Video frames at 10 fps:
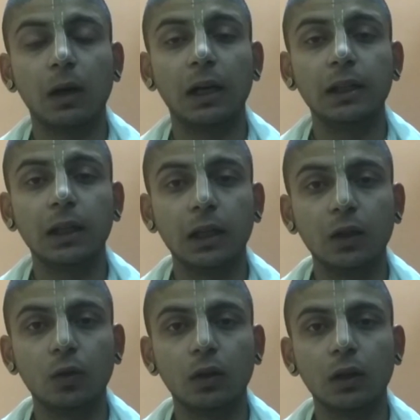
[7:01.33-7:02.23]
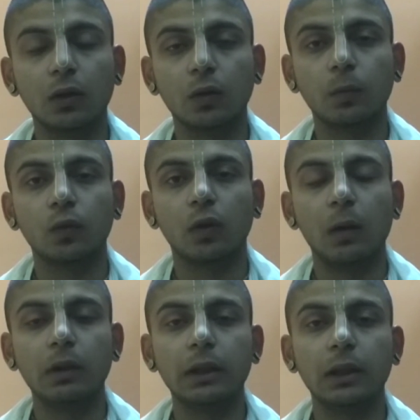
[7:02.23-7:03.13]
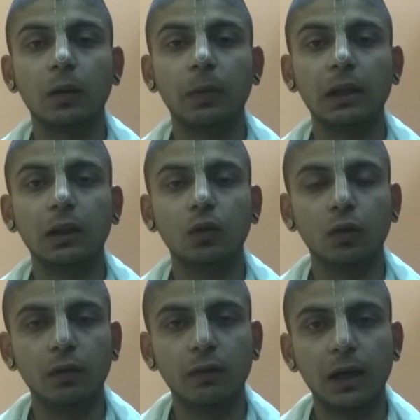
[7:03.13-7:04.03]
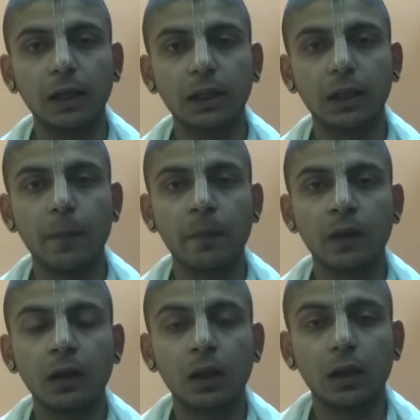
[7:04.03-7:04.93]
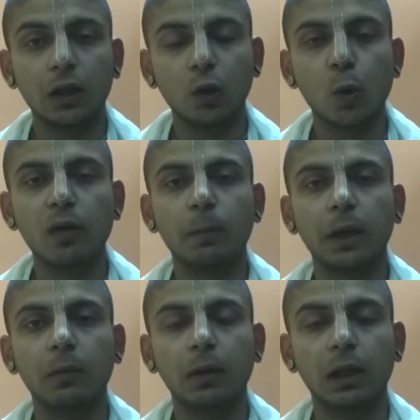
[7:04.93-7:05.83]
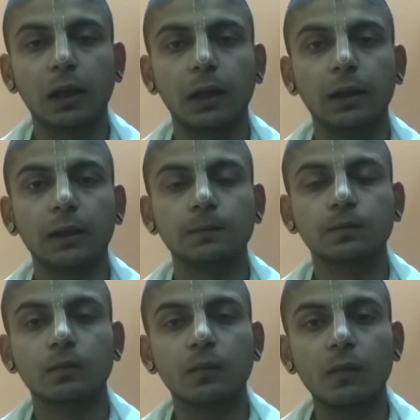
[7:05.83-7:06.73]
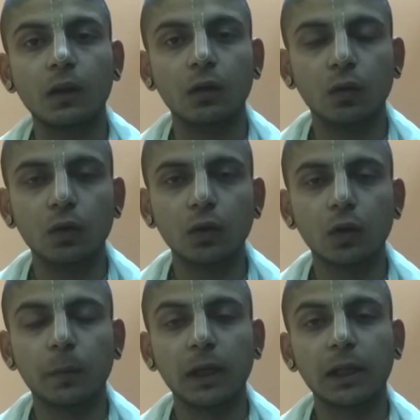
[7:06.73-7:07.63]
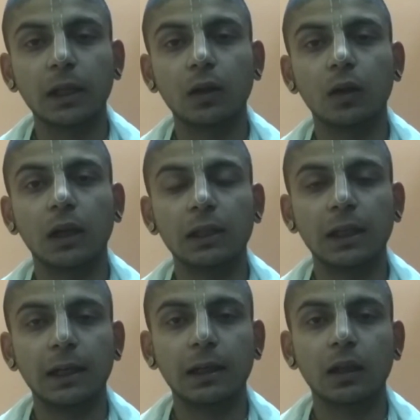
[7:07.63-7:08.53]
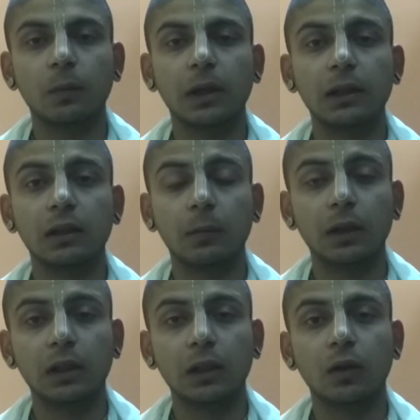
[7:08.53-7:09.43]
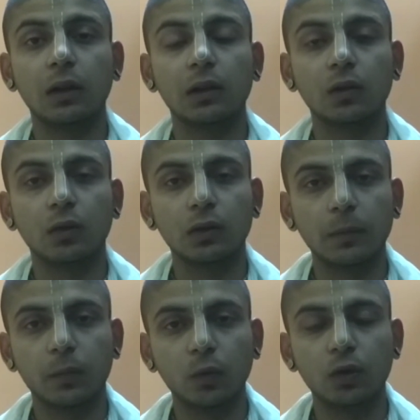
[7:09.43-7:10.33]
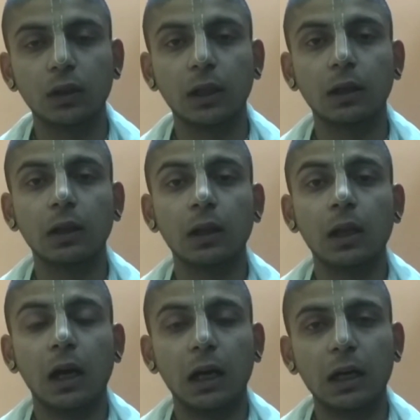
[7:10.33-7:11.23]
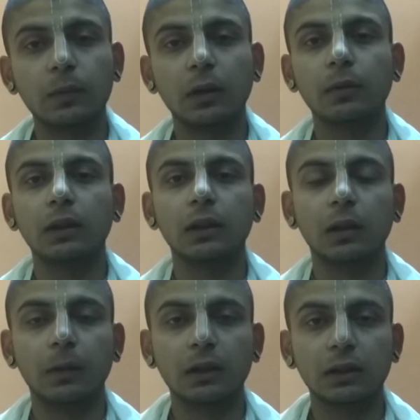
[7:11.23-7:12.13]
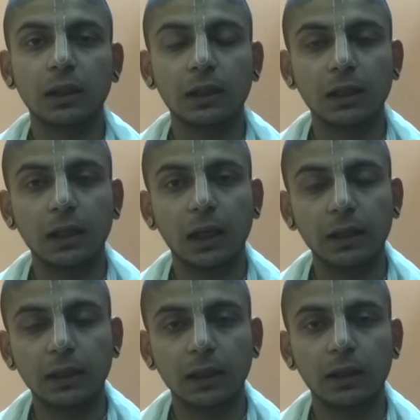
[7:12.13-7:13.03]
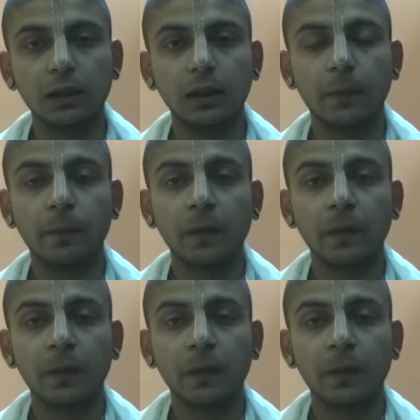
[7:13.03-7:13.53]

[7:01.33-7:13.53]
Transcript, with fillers: वाणियां नहीं होती तो स्वामी जी की कृपा से जो भी वाणियां या जो भी पद मिल रहे हैं उनको पढ़ के और आचार्य कृपा से समझ के और रसकों से पूछ कर आप सभी के समक्ष चर्चा लाई जाती है